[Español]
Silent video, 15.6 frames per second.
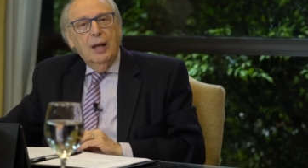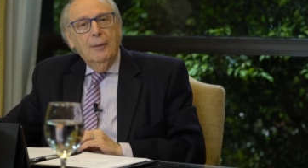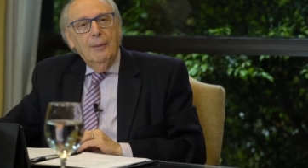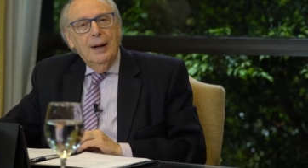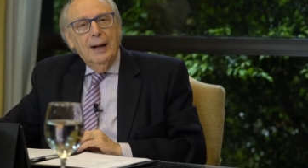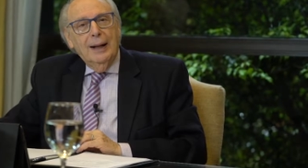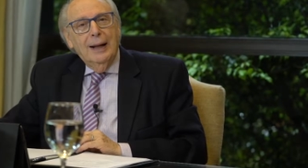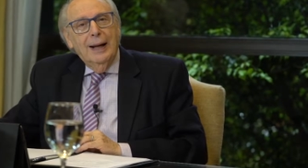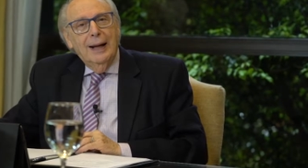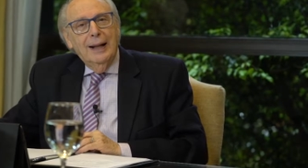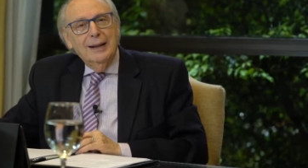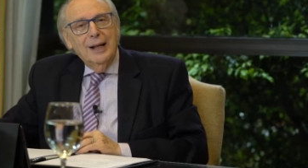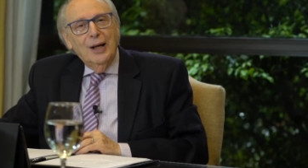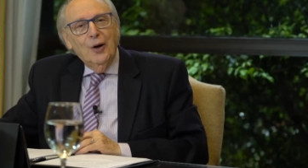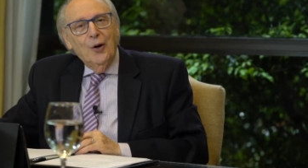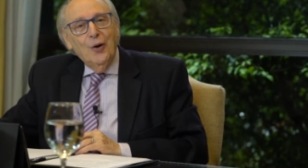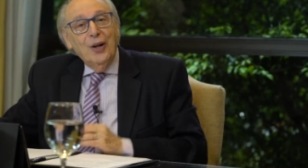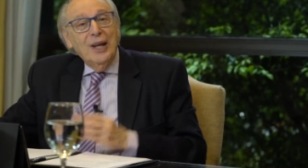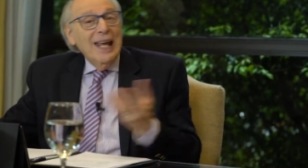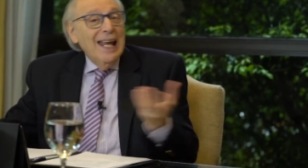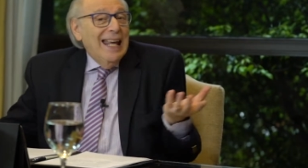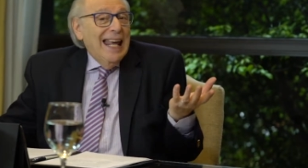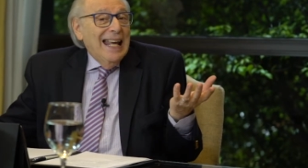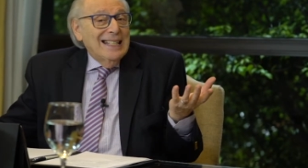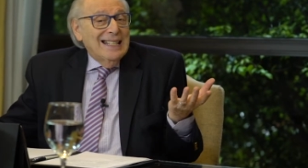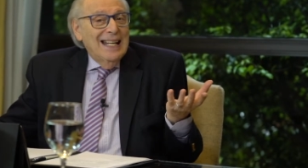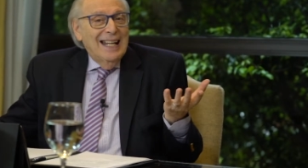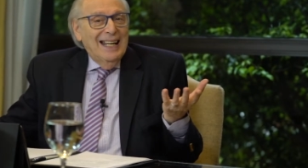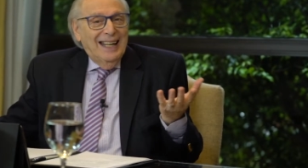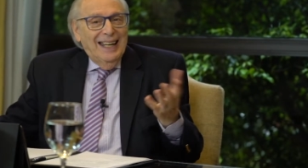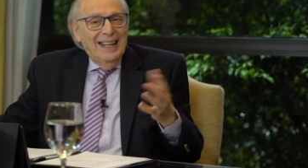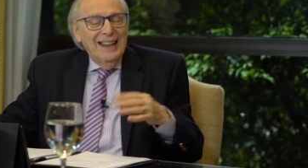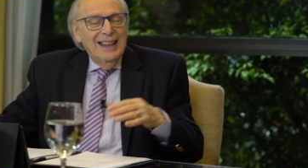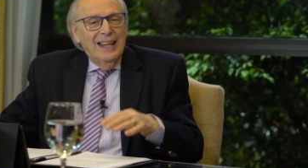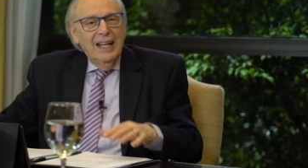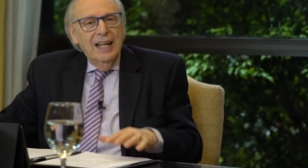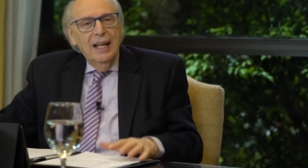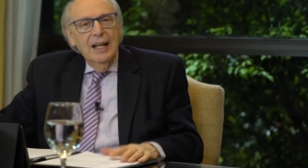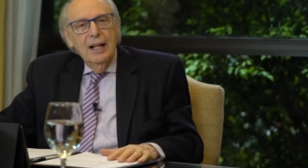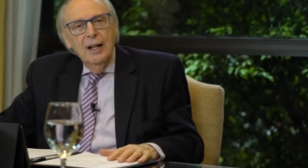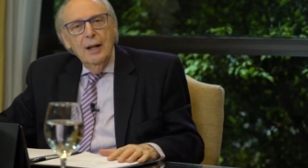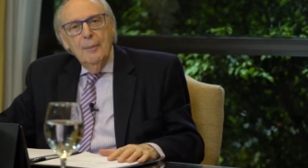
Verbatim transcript: que abarca la tecnología y qué hace la gente